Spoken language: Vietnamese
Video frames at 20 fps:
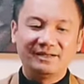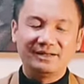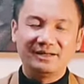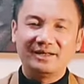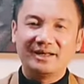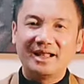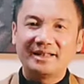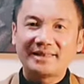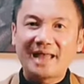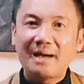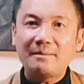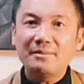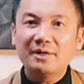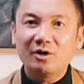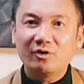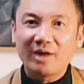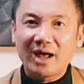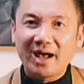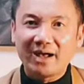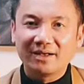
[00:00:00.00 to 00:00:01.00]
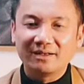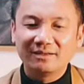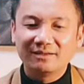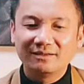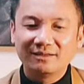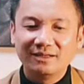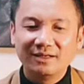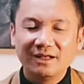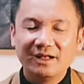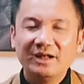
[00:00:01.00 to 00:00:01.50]
là 80 đô la
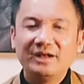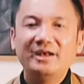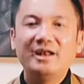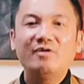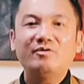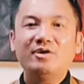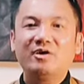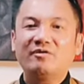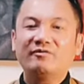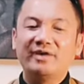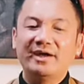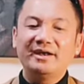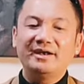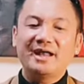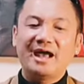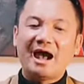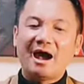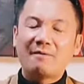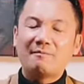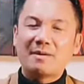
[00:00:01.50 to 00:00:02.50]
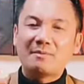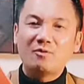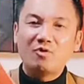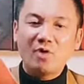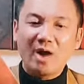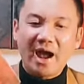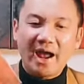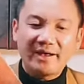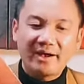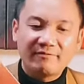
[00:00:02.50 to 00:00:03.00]
nếu như quý vị nào mà mua
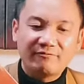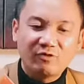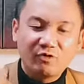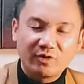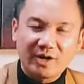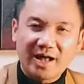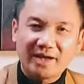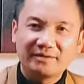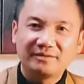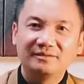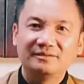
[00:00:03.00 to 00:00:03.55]
hai hộp Fukudan